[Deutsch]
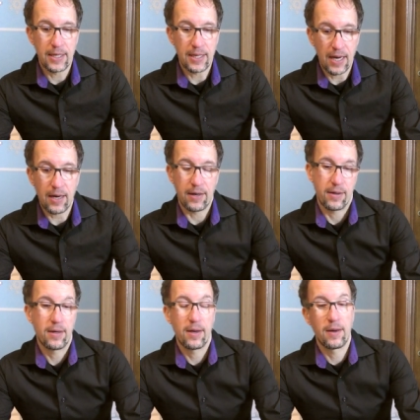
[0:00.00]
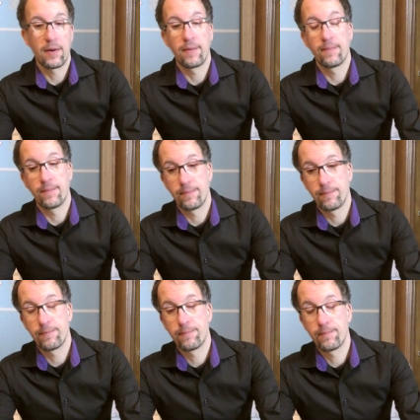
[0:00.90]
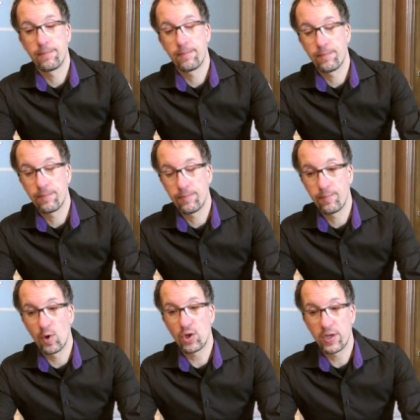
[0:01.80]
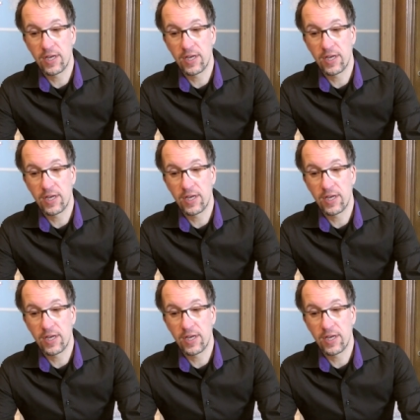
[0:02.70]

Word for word: ja, ähm, möchte